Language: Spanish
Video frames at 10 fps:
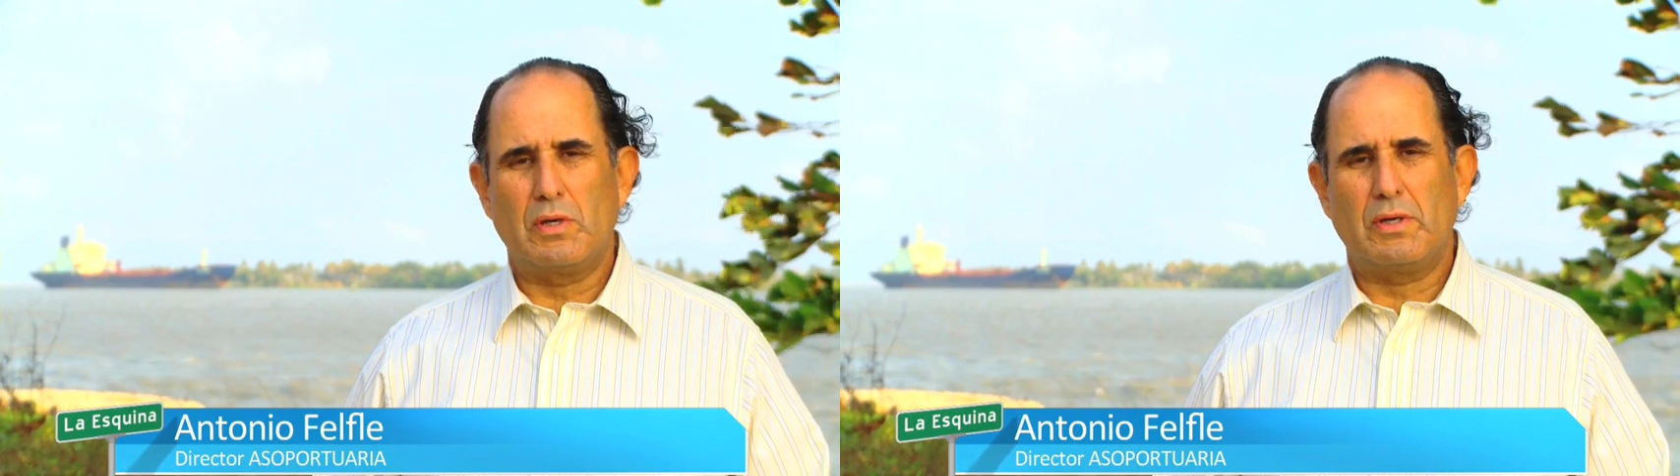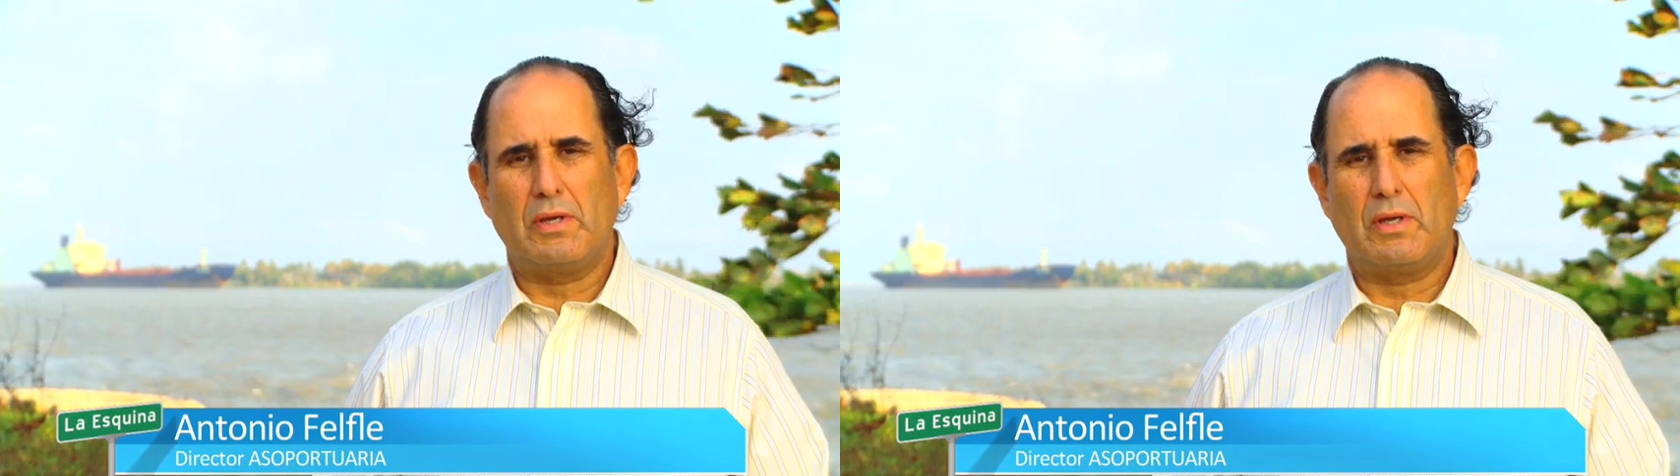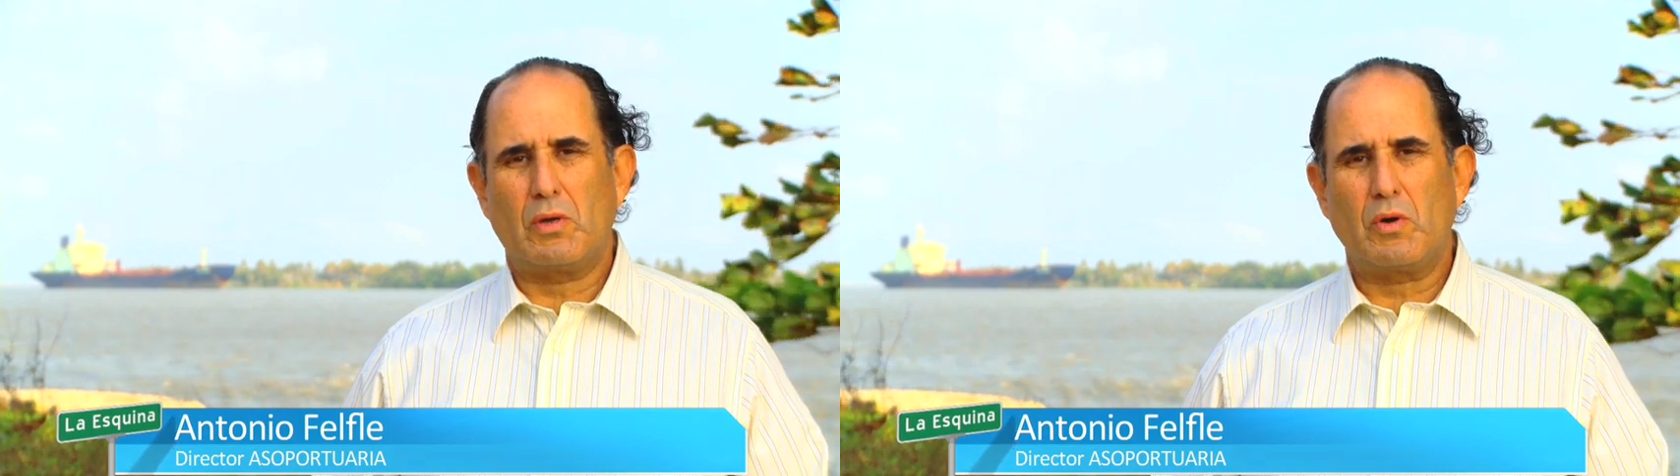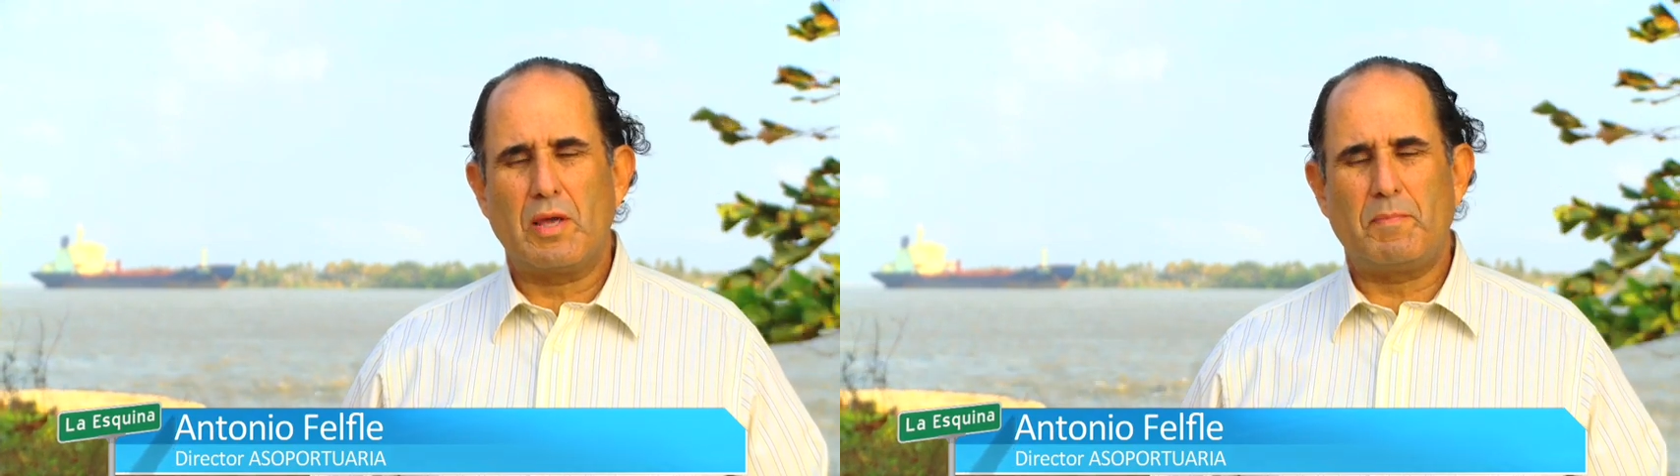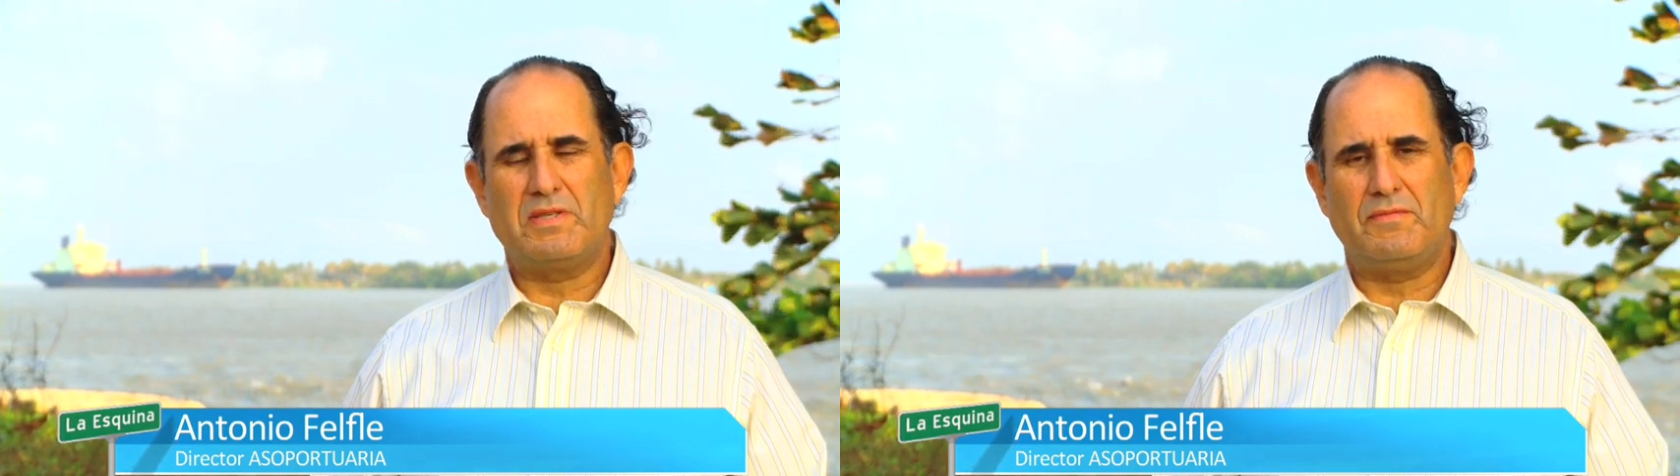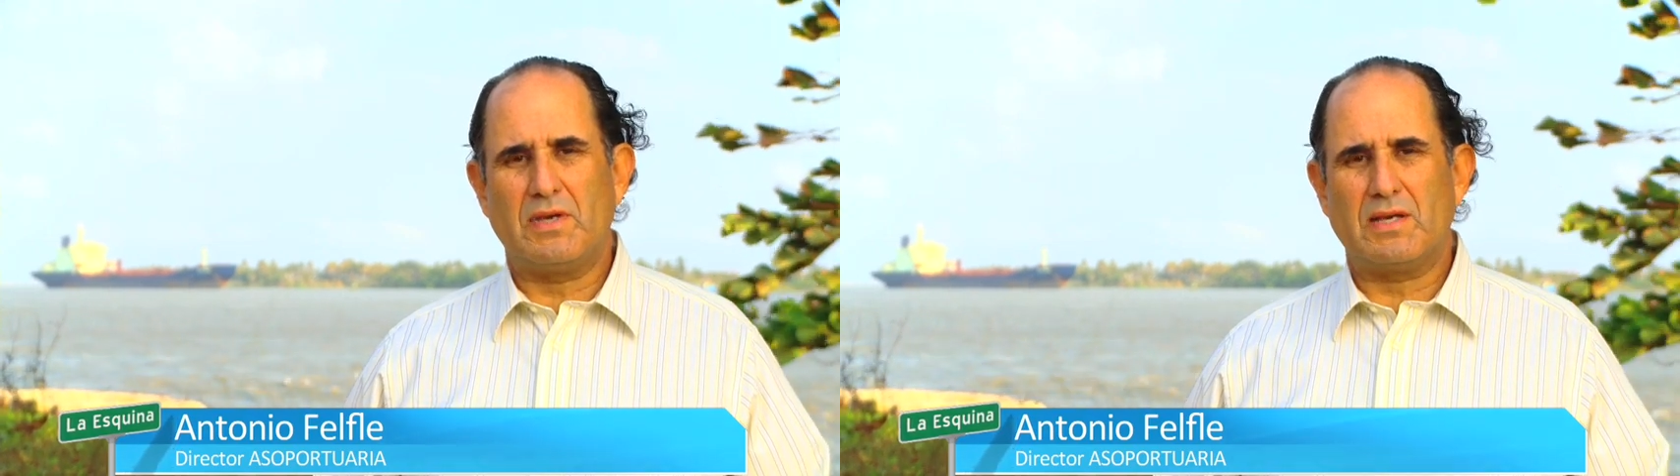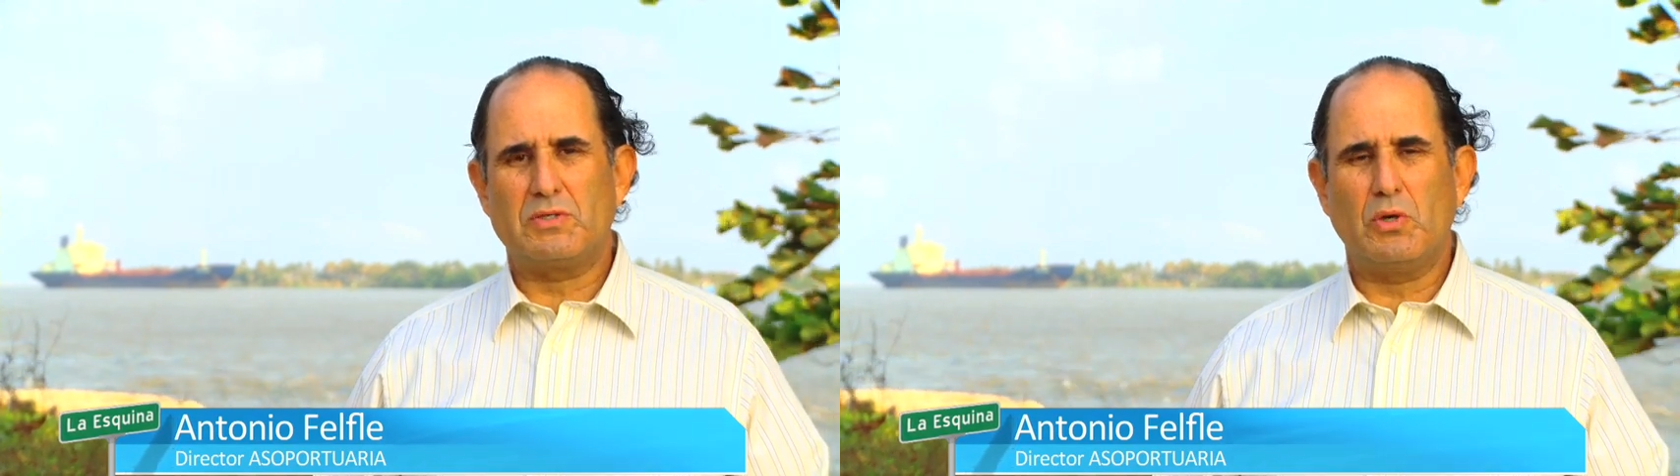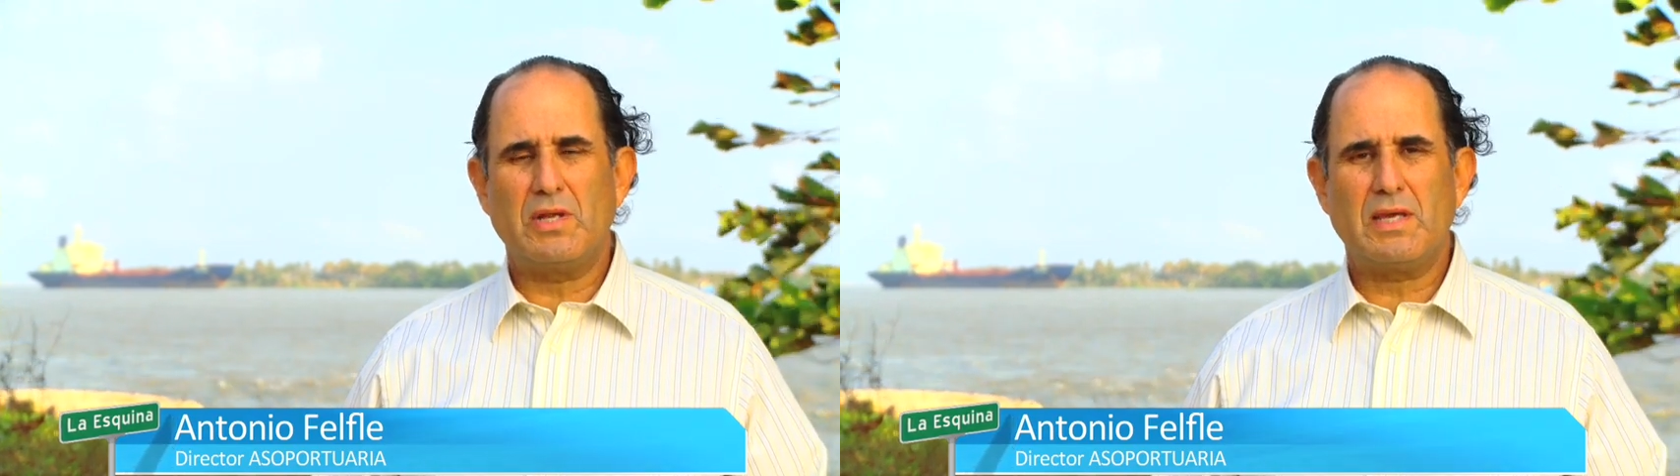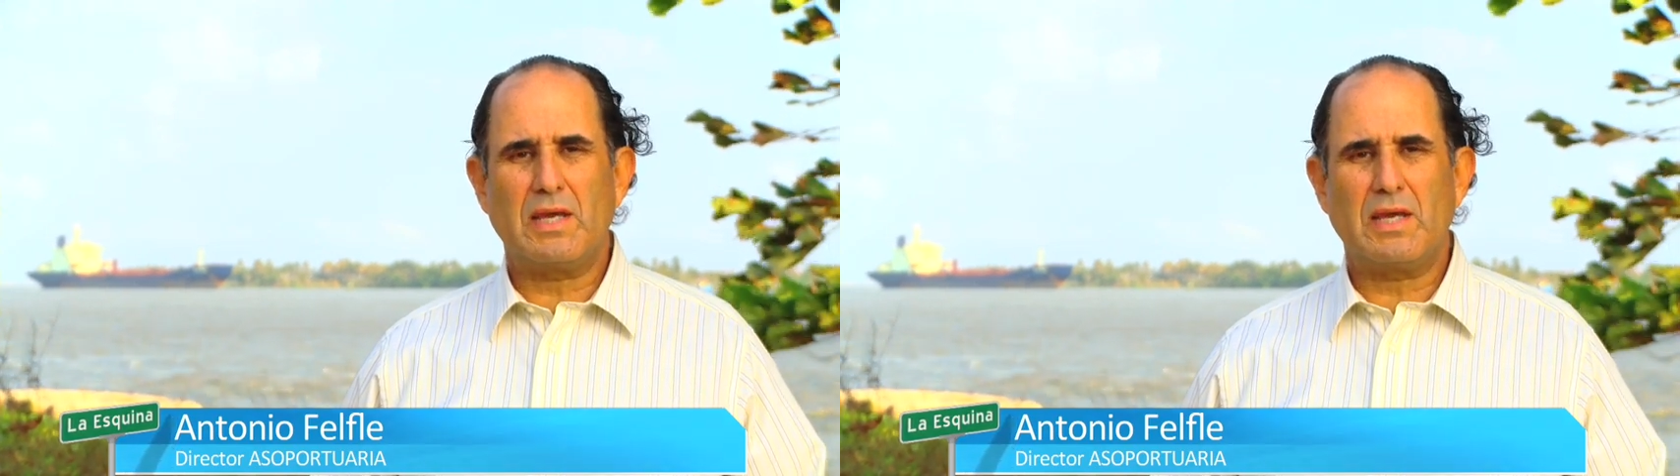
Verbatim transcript: eh, con, especificaciones